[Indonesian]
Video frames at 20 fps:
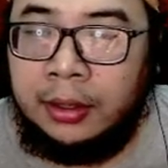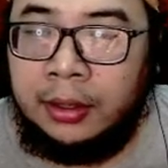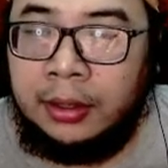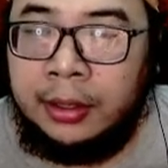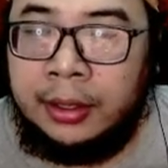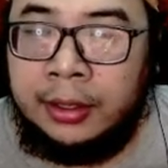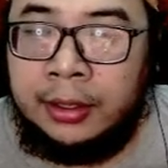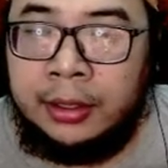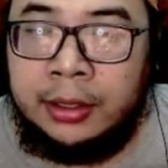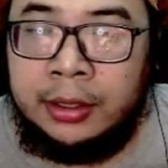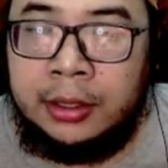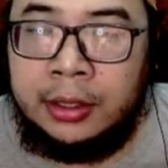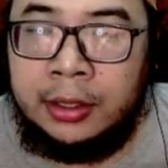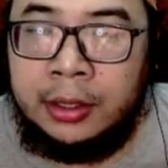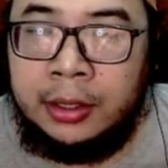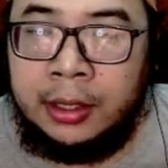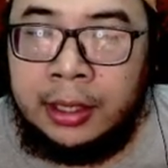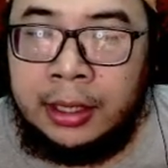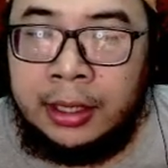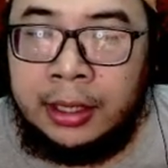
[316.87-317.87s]
Dan di
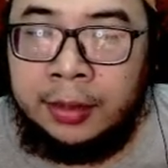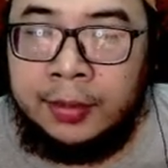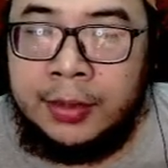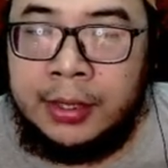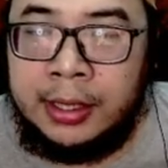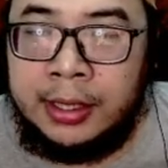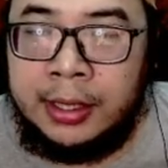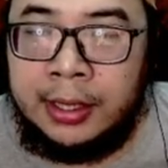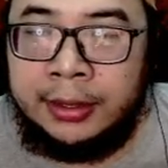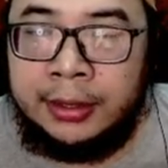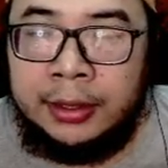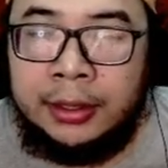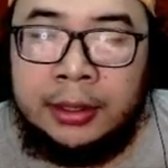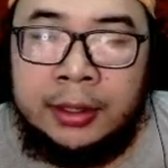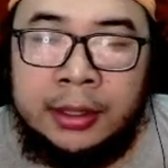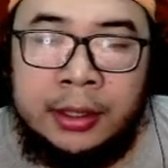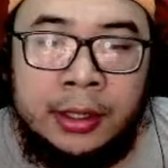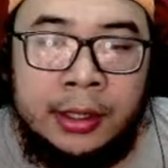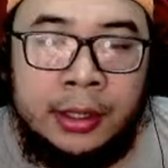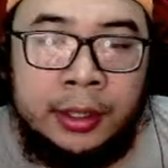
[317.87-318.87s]
sini kalian bisa gacha di sini